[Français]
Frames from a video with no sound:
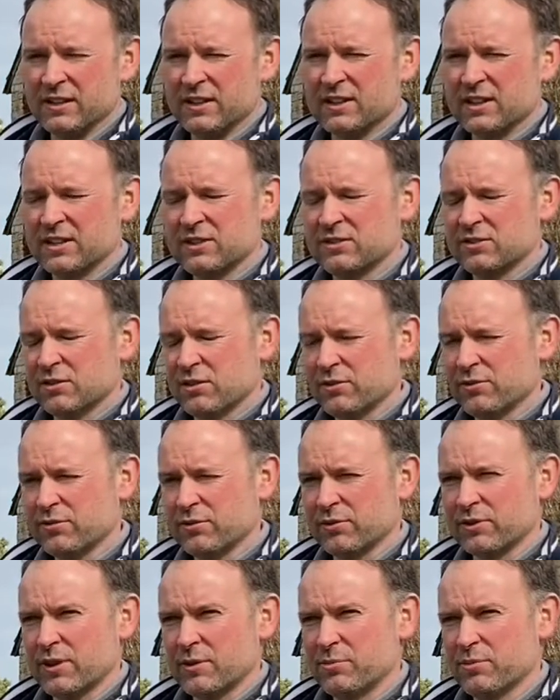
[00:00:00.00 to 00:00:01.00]

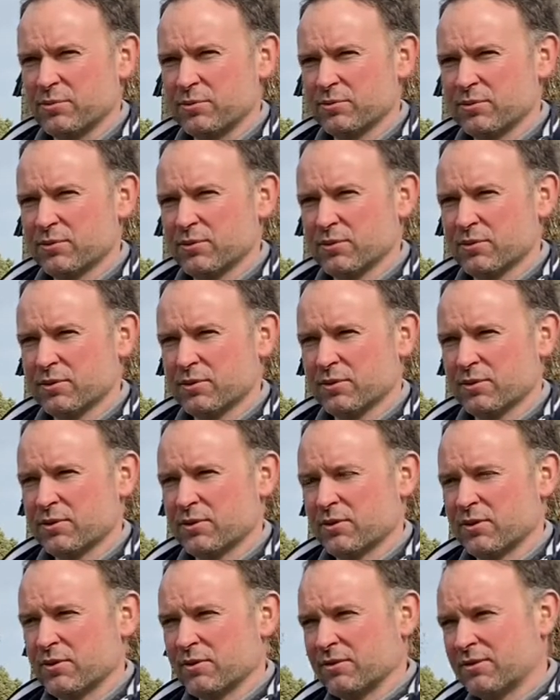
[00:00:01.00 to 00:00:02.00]
Christophe, on a pu
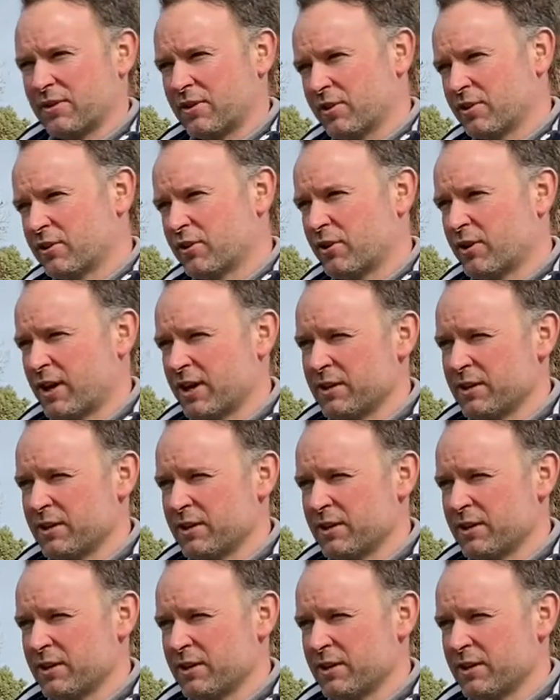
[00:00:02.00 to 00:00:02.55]
encore